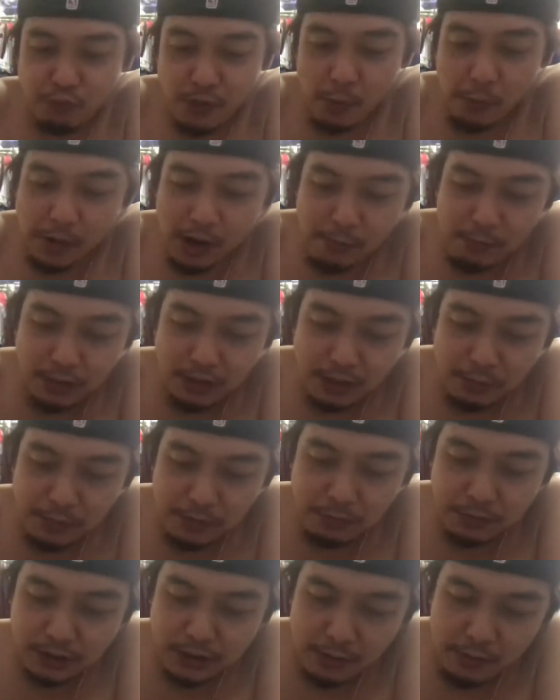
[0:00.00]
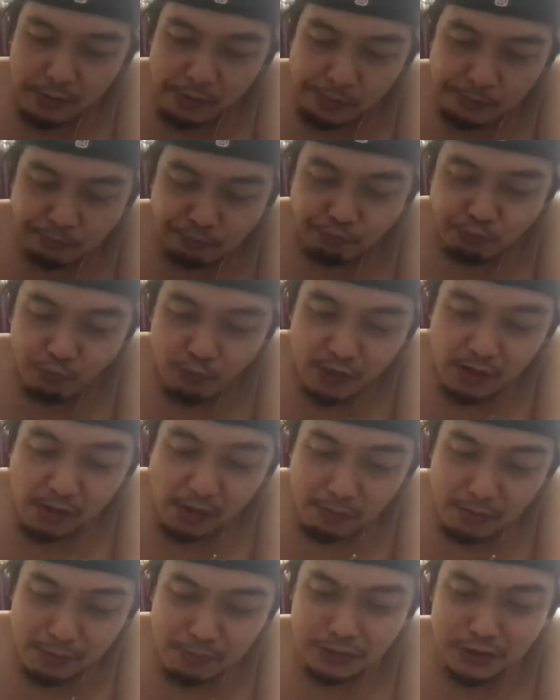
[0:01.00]
papal tapay mo tao.
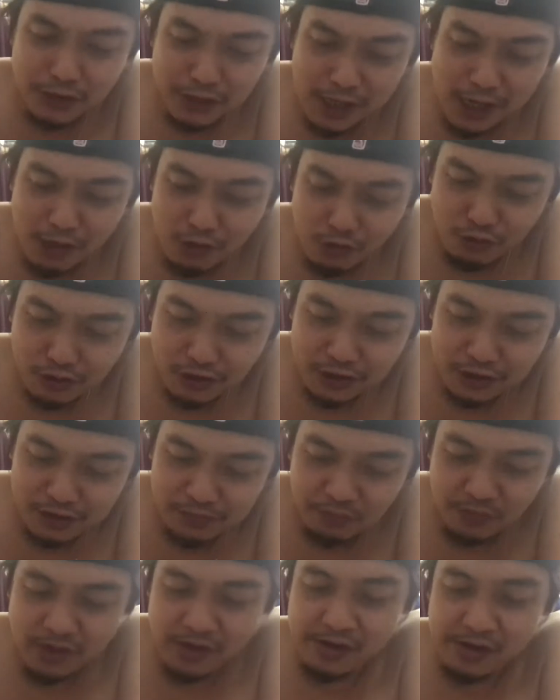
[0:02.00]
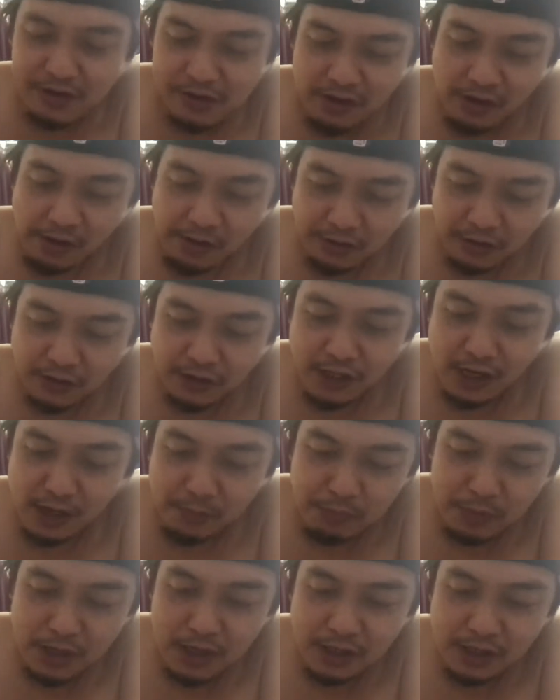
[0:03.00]
Ang sinana nung natayak
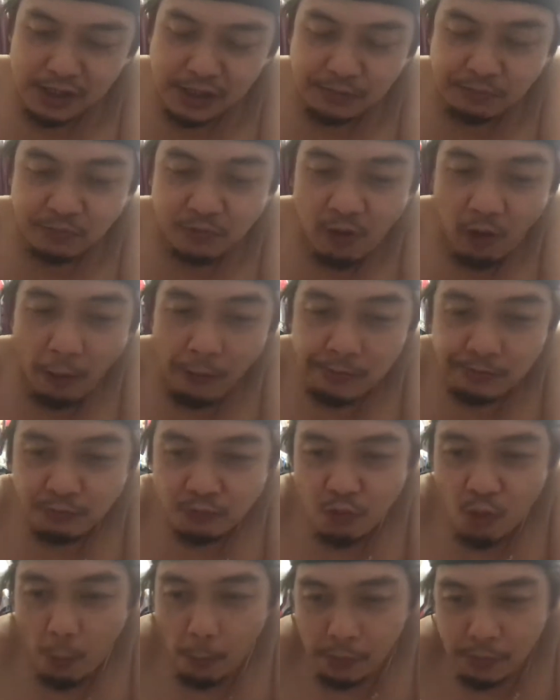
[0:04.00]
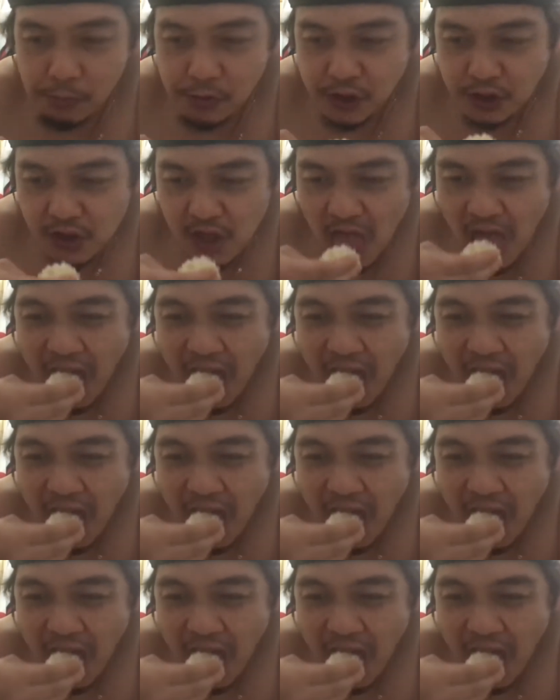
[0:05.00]
pa lang nga. Bihin.